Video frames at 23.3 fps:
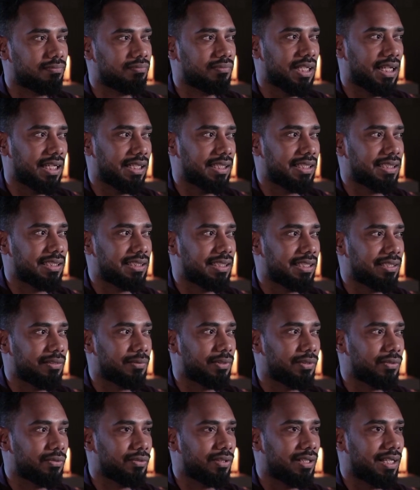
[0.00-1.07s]
يعني زي ما
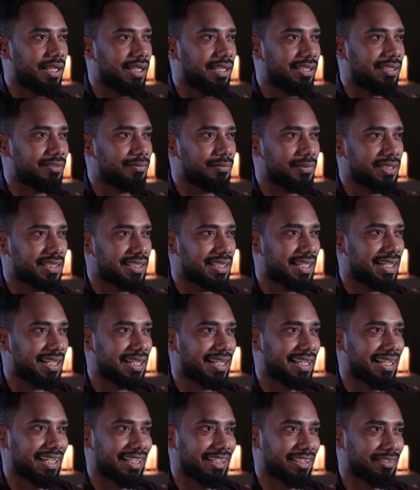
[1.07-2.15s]
نقول نحن بالسرقة
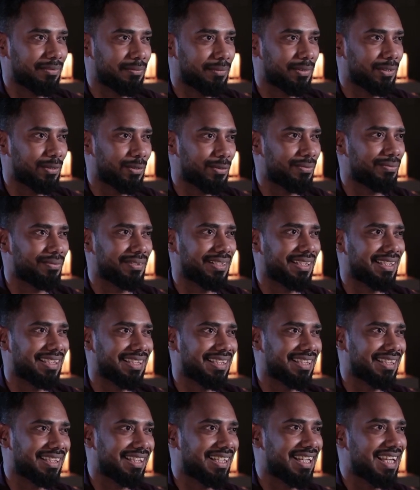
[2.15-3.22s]
يعني بالخفي
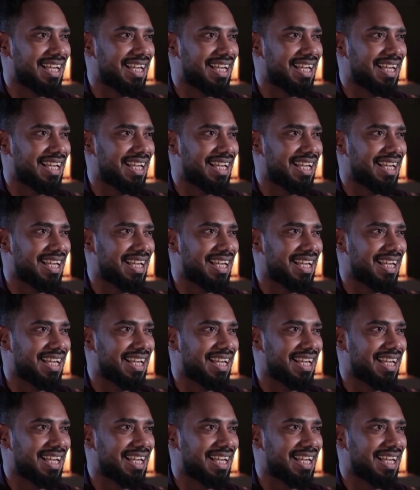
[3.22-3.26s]
كذا